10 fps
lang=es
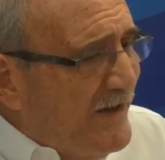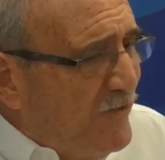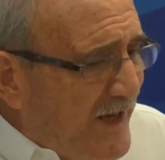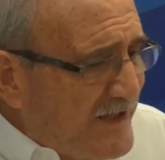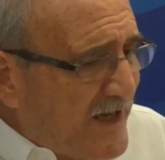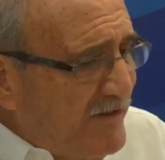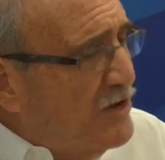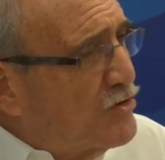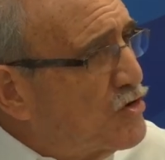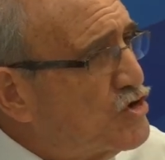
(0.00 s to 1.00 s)
esa
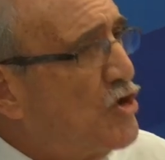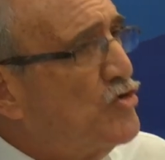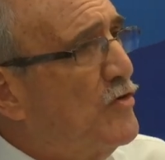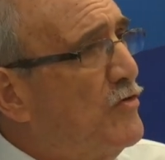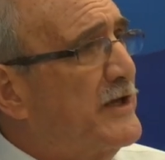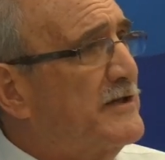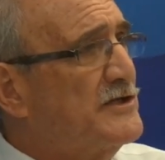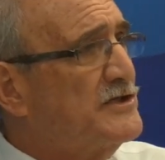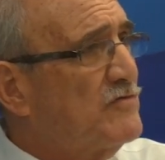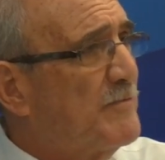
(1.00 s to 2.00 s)
distorsión no es lo que está
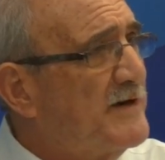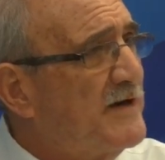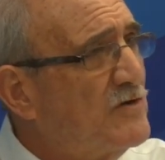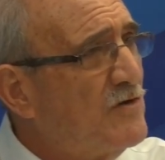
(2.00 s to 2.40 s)
echando a perder todo.